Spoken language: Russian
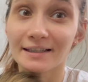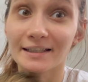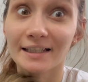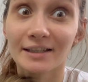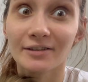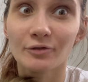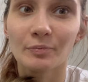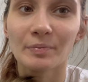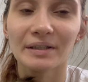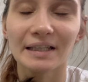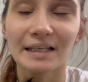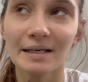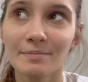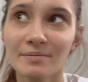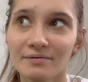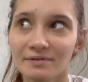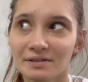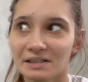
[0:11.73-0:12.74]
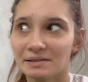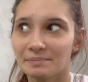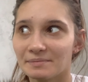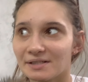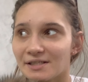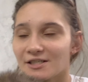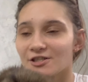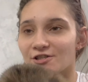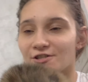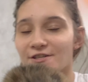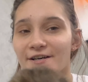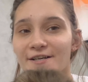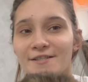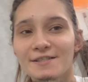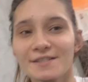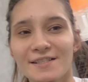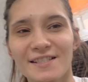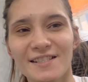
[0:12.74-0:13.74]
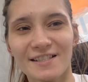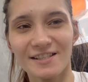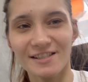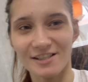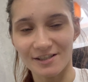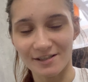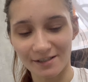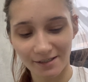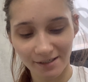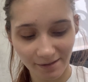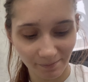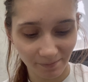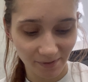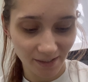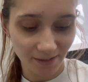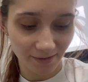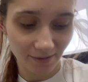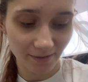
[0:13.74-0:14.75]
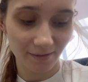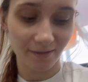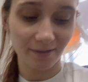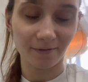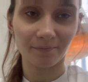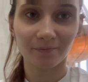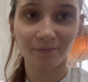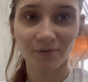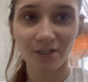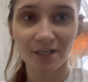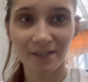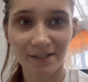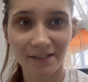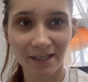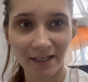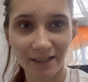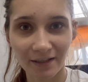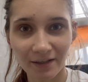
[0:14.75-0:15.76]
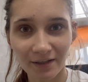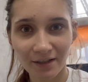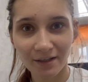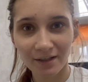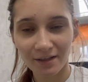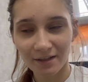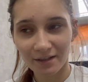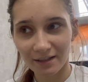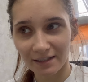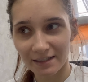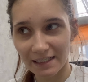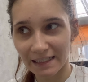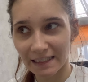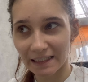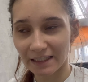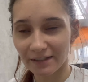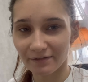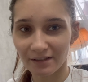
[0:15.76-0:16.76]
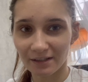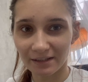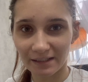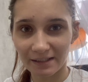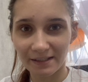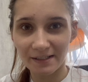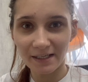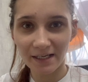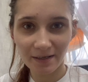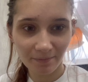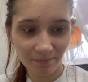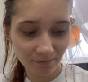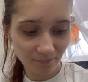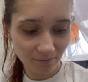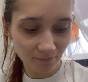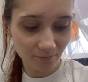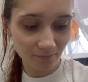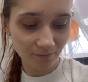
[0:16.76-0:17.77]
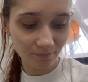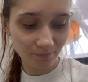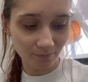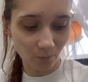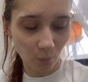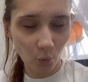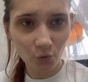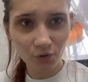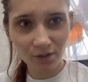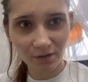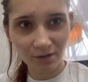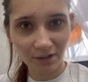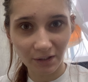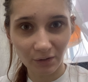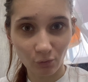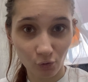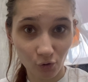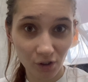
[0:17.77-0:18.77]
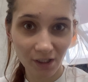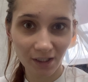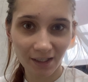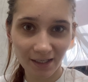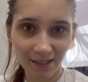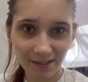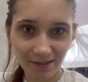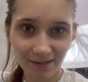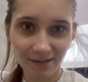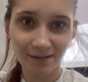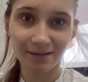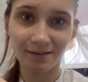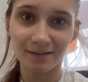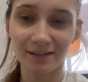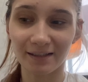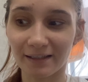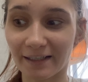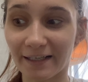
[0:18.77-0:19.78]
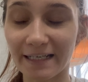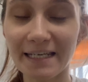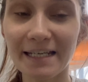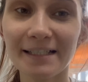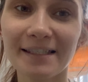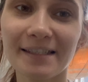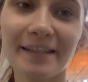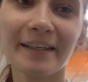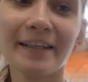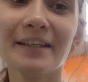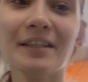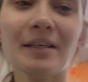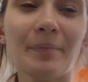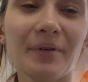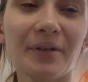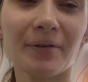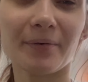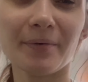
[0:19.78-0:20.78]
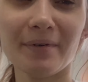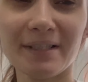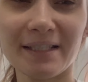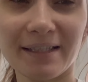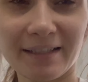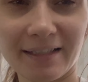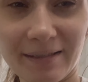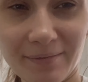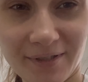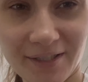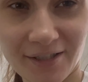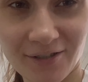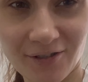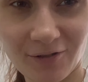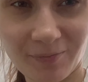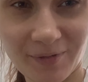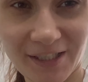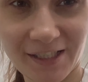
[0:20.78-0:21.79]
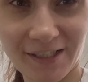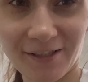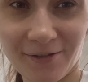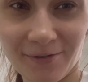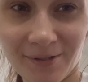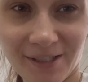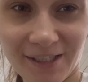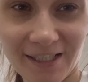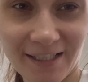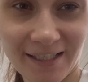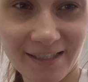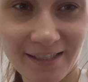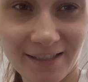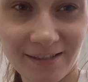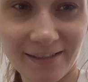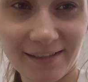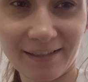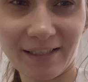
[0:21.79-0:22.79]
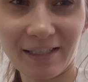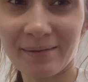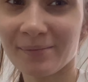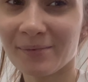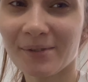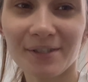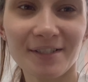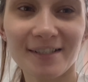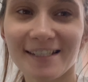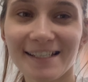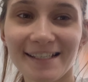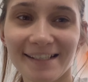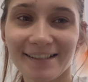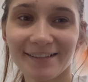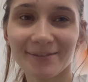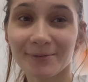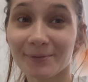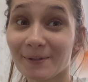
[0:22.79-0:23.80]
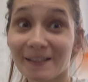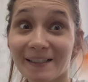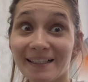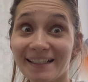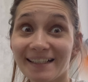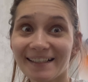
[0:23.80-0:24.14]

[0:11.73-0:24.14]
Для этого потребовалось мне ждать 4 месяца. Сейчас ей где-то, наверное, 7 будет или уже есть. И наконец-таки она приходит ко мне, чтобы я ее гладила и мурчит. Ура!